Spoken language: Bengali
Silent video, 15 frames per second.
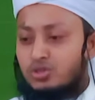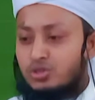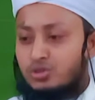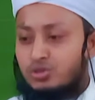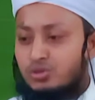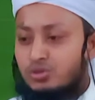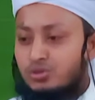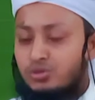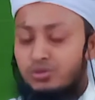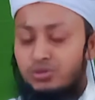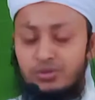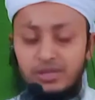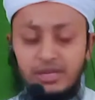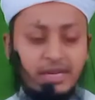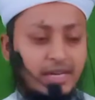শুধু
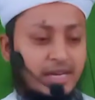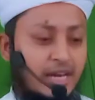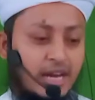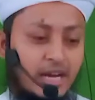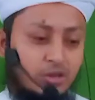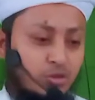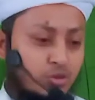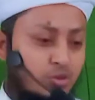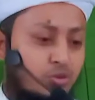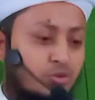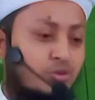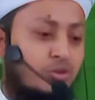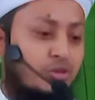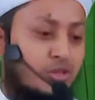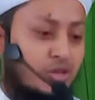
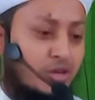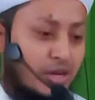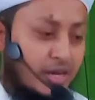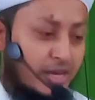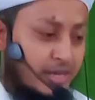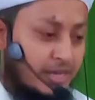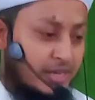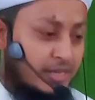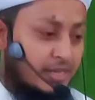এতটুকুই নয়